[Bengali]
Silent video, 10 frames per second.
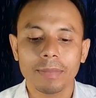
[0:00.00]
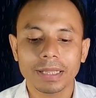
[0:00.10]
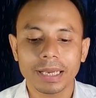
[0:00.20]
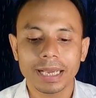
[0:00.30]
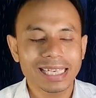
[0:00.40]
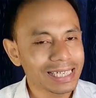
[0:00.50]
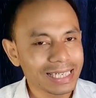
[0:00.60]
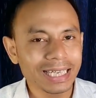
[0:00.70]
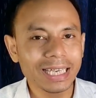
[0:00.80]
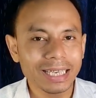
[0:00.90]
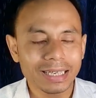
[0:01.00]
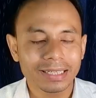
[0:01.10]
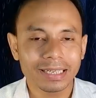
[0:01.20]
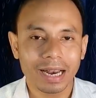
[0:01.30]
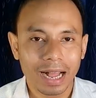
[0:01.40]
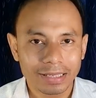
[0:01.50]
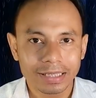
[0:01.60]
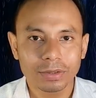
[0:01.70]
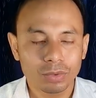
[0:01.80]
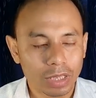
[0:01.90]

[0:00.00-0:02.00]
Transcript: মানে এসসি যারা আছেন